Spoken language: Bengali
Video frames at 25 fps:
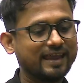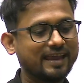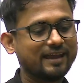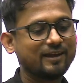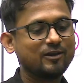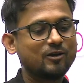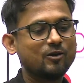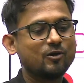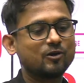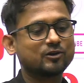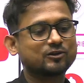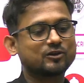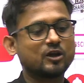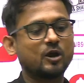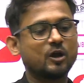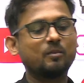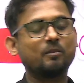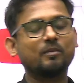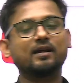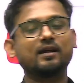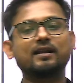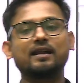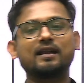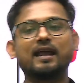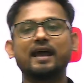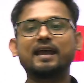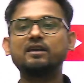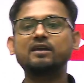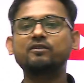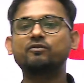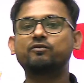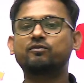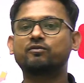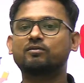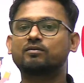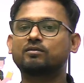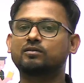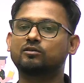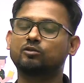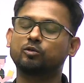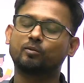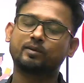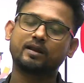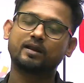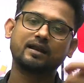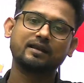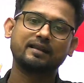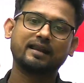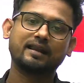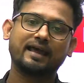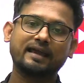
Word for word: এগুলো সব লাইফ তোমরা